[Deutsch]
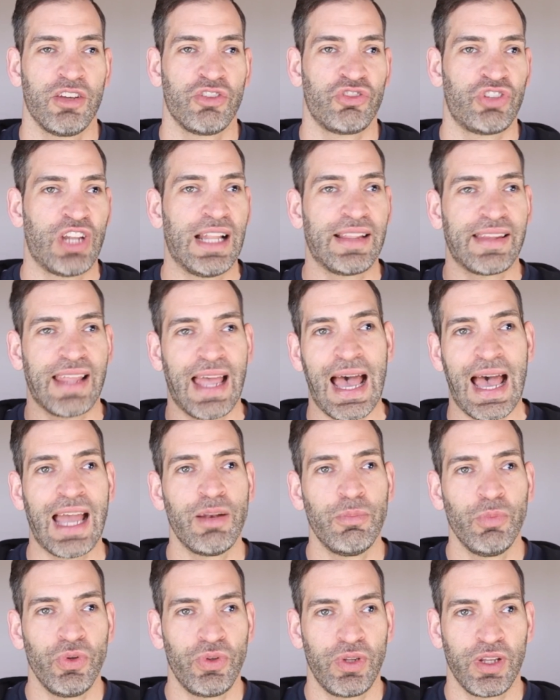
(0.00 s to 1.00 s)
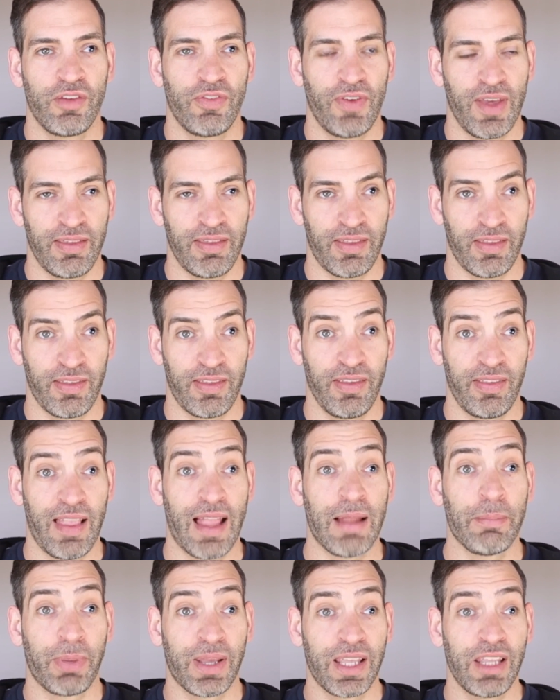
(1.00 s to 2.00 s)
stellt einmütig fest, das
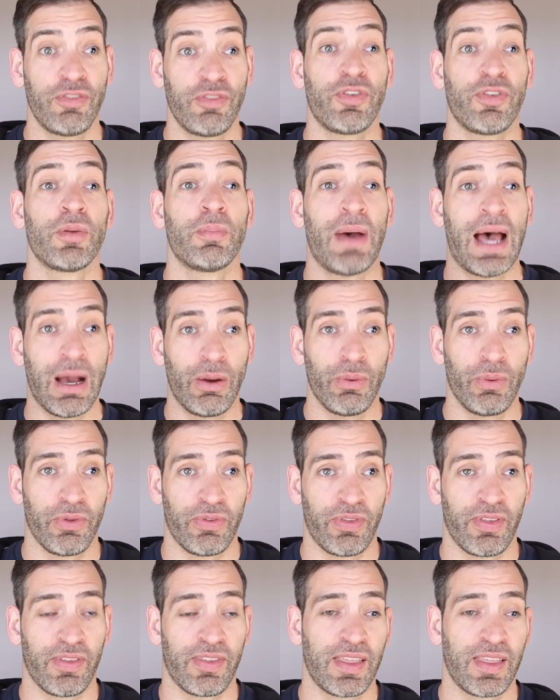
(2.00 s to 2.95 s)
ist ein Brief von Paulus.